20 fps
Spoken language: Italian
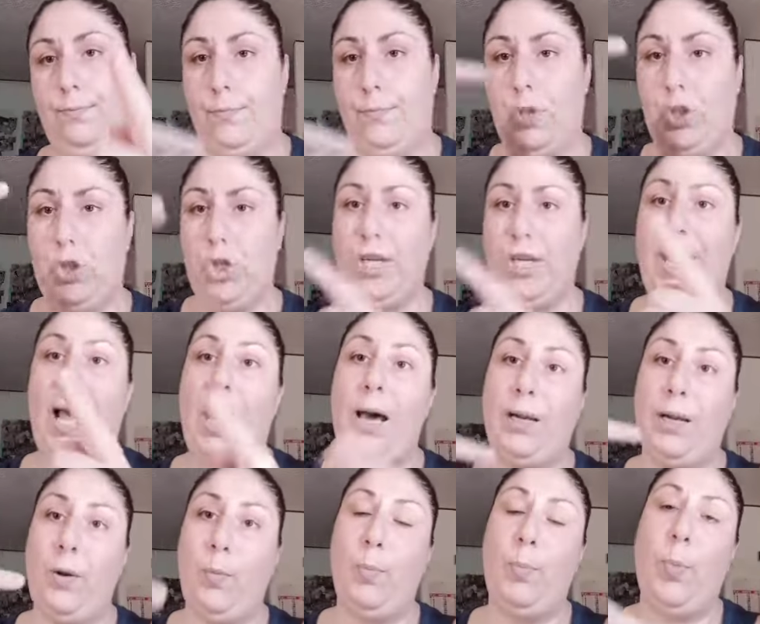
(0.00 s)

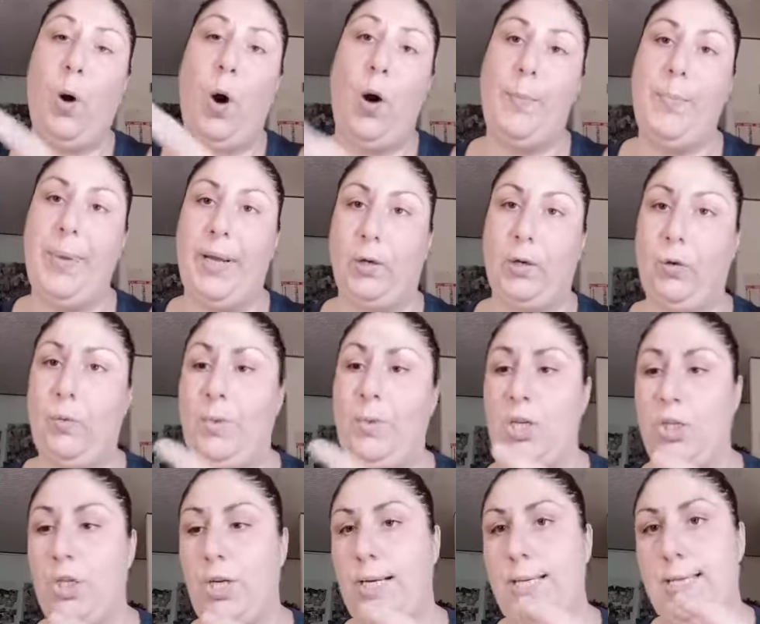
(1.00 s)
girare un po' per non
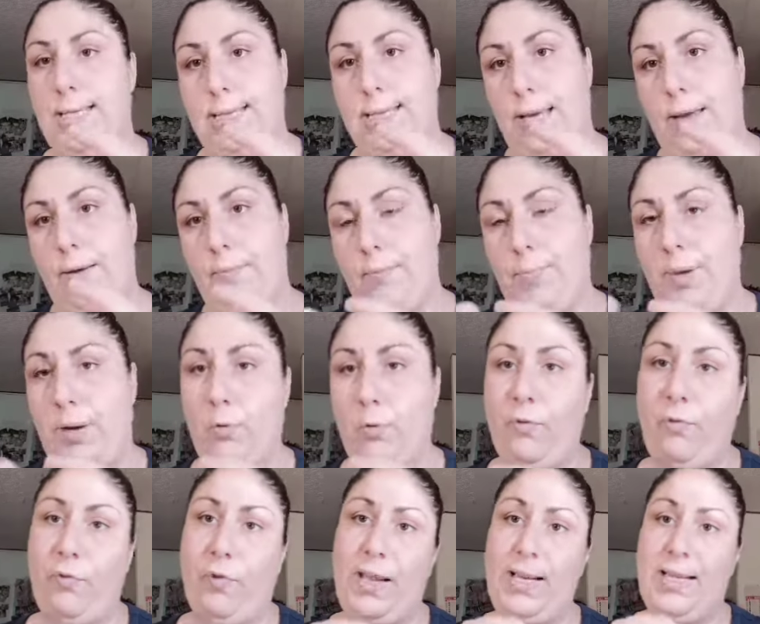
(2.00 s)
mangiare se, per non
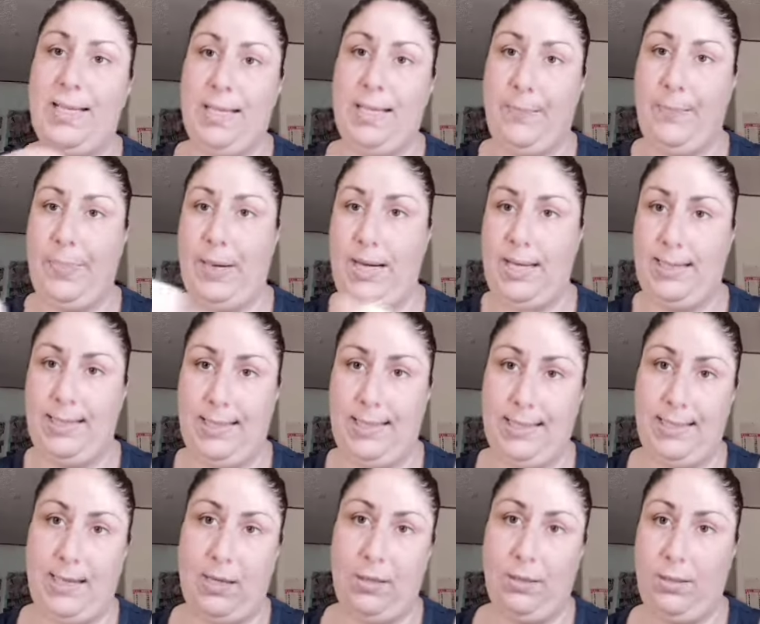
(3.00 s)
fare sempre la
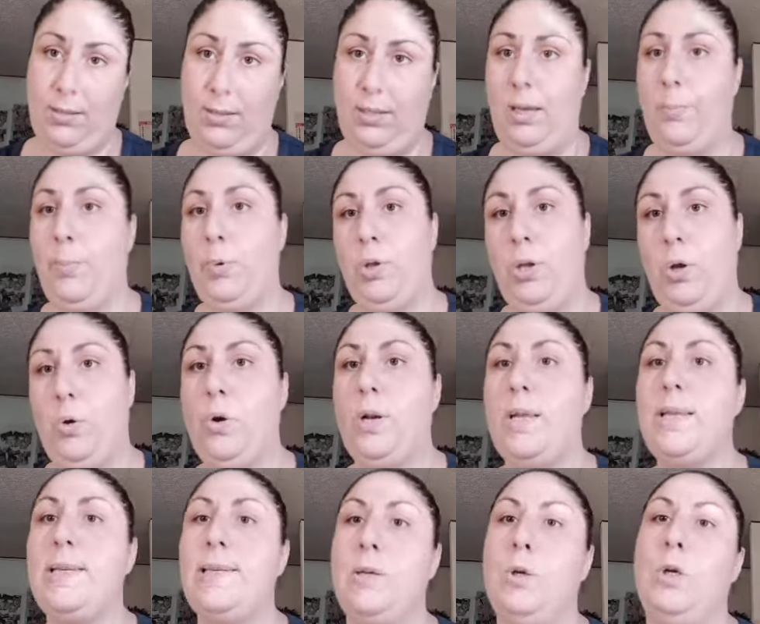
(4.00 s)
stessa tipo di
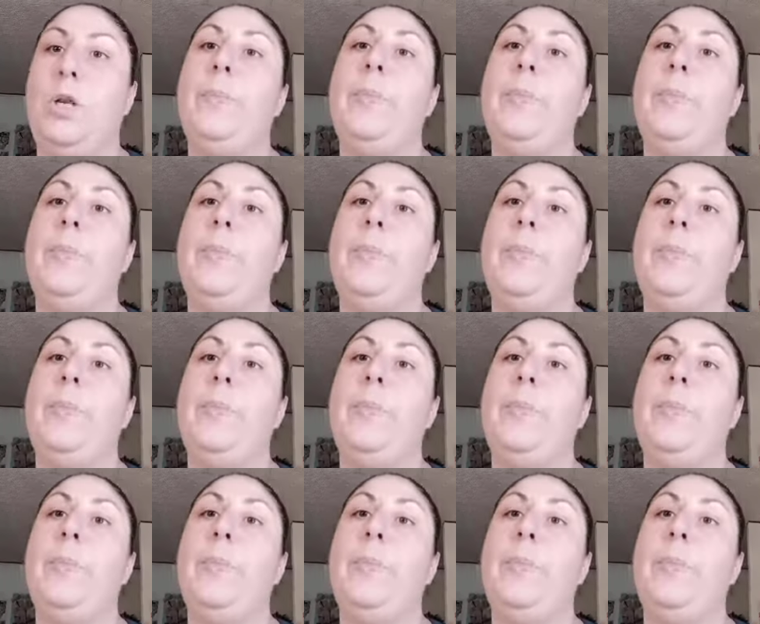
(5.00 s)
colazione,